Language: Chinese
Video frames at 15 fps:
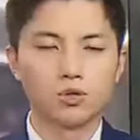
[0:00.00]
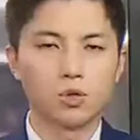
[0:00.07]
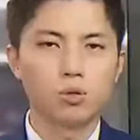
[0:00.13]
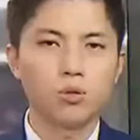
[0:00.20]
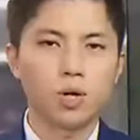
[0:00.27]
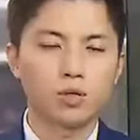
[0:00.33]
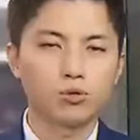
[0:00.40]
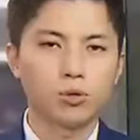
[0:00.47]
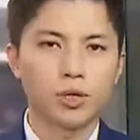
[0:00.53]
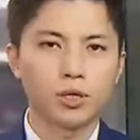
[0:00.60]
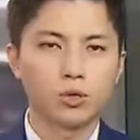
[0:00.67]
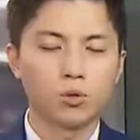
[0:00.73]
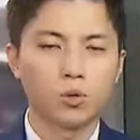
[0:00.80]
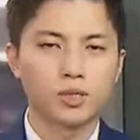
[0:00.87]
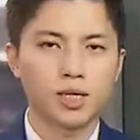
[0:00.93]
中华
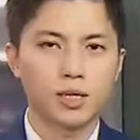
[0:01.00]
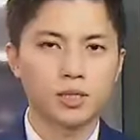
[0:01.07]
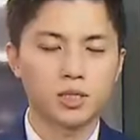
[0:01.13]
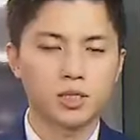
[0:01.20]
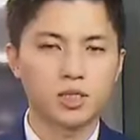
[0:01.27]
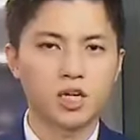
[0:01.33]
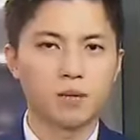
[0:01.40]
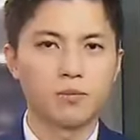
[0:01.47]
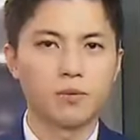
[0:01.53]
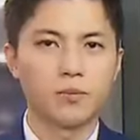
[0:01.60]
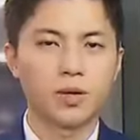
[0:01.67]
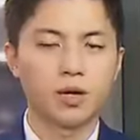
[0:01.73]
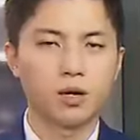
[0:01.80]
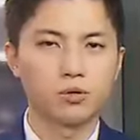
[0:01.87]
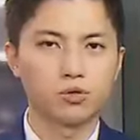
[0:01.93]
队夺向4强门
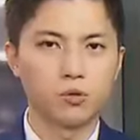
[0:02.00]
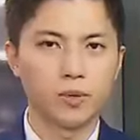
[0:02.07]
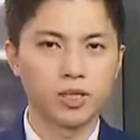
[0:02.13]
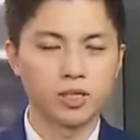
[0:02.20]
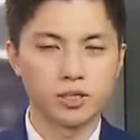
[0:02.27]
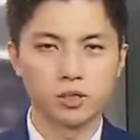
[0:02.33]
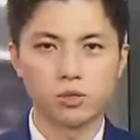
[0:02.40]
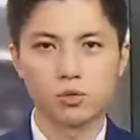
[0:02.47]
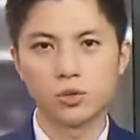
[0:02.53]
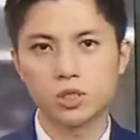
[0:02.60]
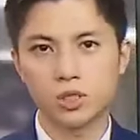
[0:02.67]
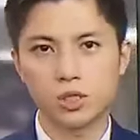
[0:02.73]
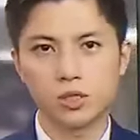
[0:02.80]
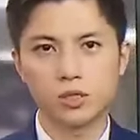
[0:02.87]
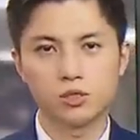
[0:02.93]
票，准备前进东
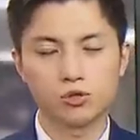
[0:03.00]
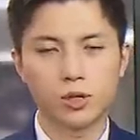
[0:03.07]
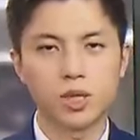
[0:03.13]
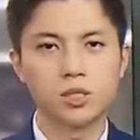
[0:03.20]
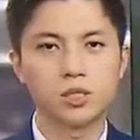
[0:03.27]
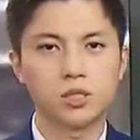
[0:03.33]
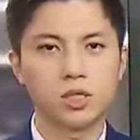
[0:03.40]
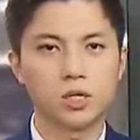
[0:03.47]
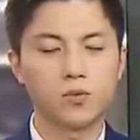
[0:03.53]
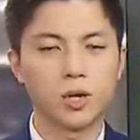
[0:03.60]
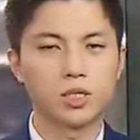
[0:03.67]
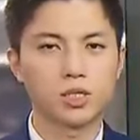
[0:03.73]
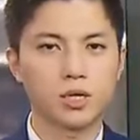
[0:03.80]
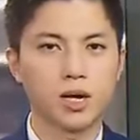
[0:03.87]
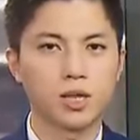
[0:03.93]
京。虽然今天
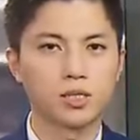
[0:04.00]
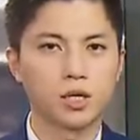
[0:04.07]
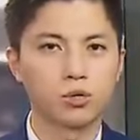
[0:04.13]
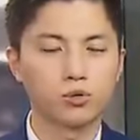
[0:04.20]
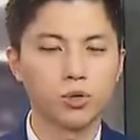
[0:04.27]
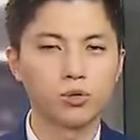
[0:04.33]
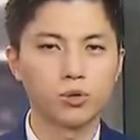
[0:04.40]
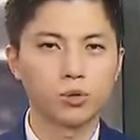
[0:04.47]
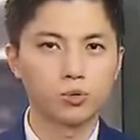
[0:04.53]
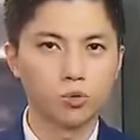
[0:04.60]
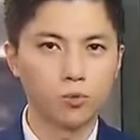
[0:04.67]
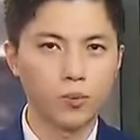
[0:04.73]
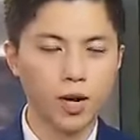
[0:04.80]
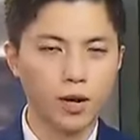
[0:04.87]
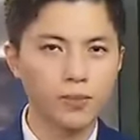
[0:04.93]
晚上还是要对决
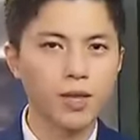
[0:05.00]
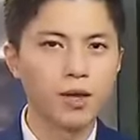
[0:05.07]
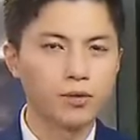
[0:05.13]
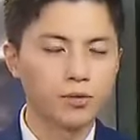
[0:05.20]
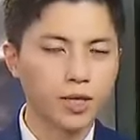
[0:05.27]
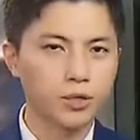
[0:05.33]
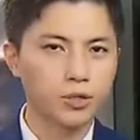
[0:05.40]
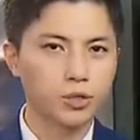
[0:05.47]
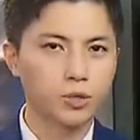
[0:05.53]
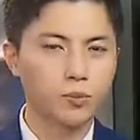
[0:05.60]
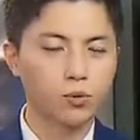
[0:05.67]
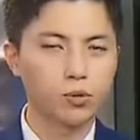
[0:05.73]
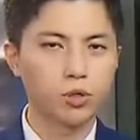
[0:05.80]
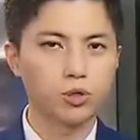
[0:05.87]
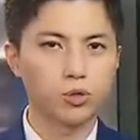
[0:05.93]
古巴，但是
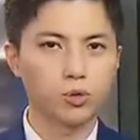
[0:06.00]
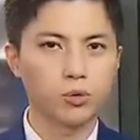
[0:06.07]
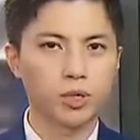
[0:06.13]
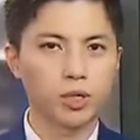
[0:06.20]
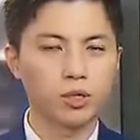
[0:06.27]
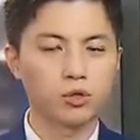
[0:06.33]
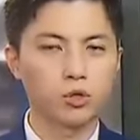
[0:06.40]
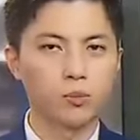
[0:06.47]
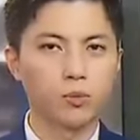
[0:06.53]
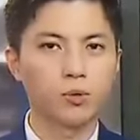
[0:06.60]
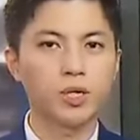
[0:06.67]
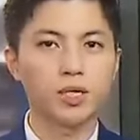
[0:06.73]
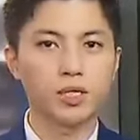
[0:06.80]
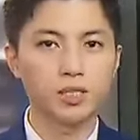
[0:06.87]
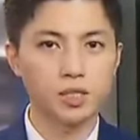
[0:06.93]
不论输赢都
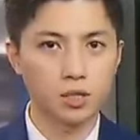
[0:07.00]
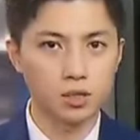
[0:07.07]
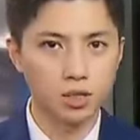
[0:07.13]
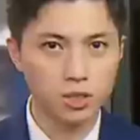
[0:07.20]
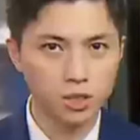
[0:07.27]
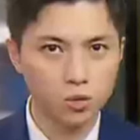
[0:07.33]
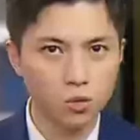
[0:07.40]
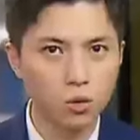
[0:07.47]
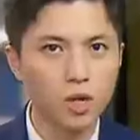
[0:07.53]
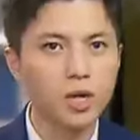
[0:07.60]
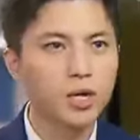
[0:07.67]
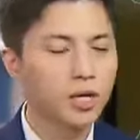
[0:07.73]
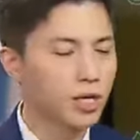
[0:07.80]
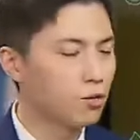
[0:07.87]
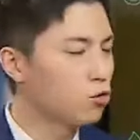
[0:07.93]
不影响结果，
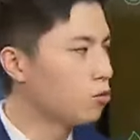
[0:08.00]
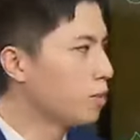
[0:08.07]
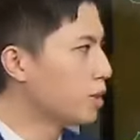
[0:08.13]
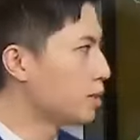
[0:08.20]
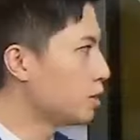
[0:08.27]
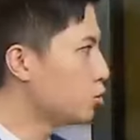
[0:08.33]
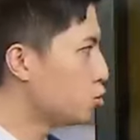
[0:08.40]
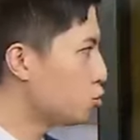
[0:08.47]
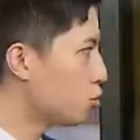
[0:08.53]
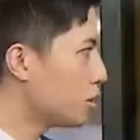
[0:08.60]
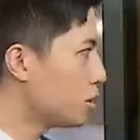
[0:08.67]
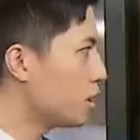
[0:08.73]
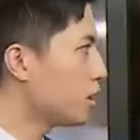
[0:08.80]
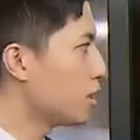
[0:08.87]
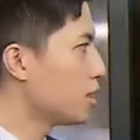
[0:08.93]
因为我们已经
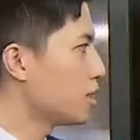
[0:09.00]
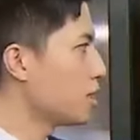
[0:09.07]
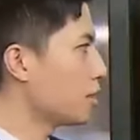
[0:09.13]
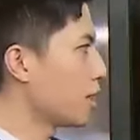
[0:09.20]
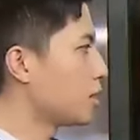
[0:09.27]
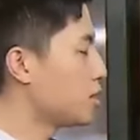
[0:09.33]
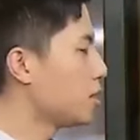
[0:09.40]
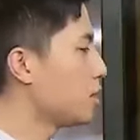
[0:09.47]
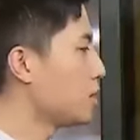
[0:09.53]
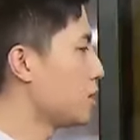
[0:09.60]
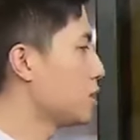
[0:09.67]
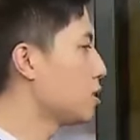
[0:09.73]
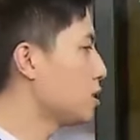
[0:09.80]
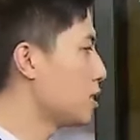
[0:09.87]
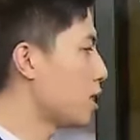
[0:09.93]
确定要来晋级
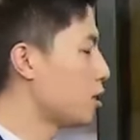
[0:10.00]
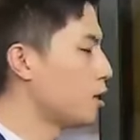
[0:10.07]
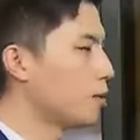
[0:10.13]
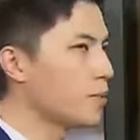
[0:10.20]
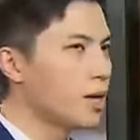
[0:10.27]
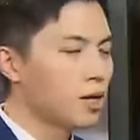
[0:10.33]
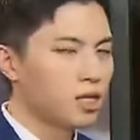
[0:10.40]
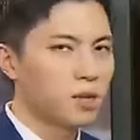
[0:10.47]
4强了。